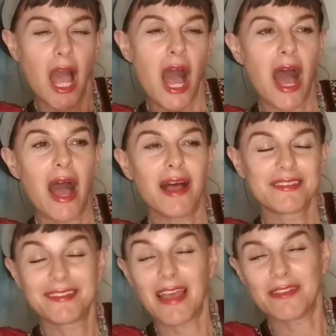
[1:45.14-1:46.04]
ha,
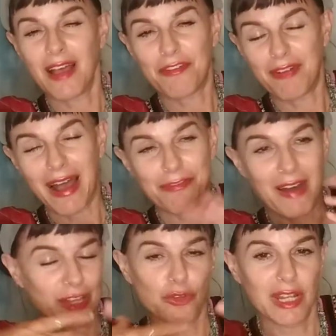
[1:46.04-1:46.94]
ha, ha,
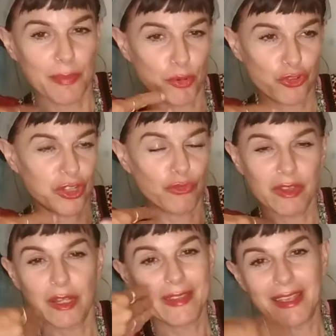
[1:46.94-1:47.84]
fatto delle procedure,
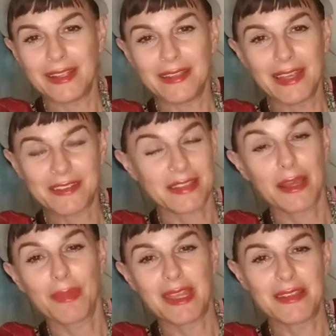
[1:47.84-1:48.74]
dei, dei, dei
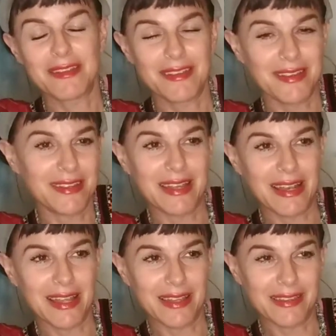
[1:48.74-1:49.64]
trattamenti
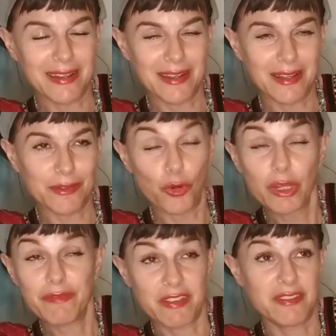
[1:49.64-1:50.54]
del, del, non
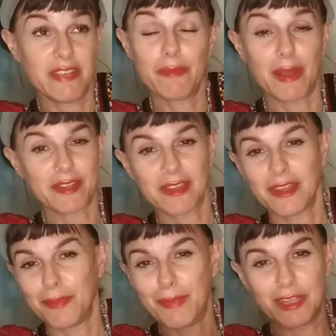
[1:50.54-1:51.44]
invasivi, ma
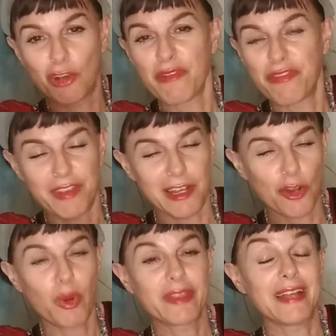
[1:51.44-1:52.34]
trattamenti come filler
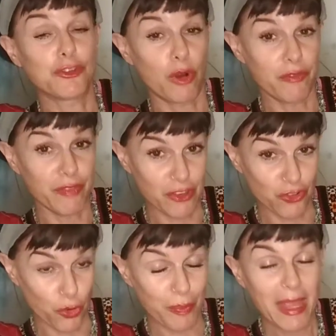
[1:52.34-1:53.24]
o quant'altro al
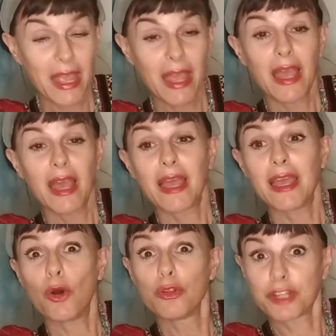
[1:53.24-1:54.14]
viso.
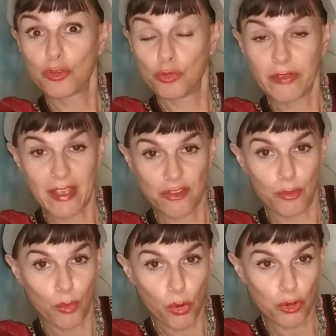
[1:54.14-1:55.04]
Oltretutto adesso è
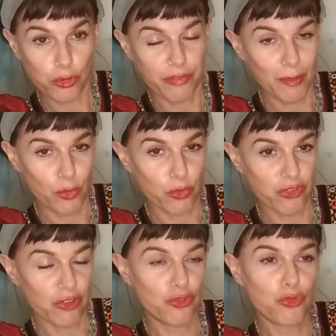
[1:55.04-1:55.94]
molto
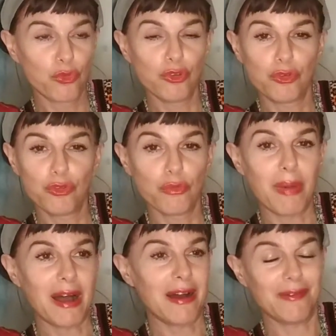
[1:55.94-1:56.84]
famosa, su YouTube
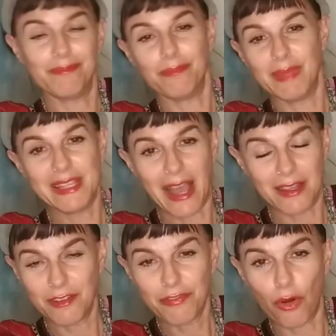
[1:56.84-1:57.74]
ha migliaia
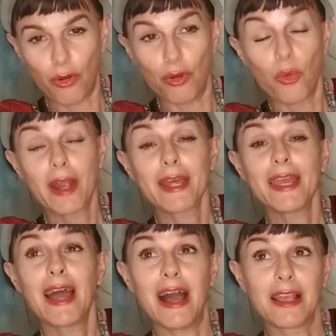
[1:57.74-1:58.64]
di follower
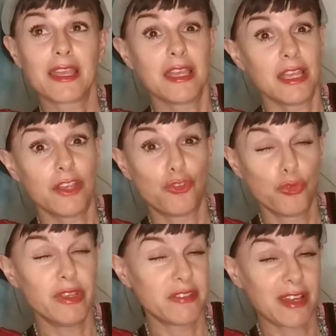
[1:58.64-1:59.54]
e anche
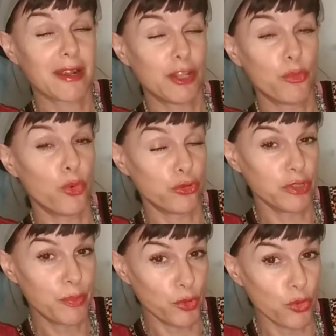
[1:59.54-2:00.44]
su Instagram credo molto
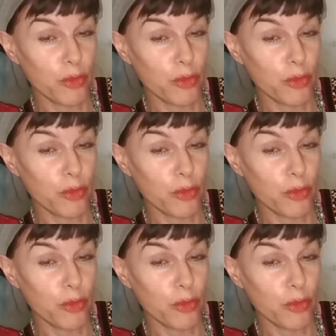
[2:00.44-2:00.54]
di più.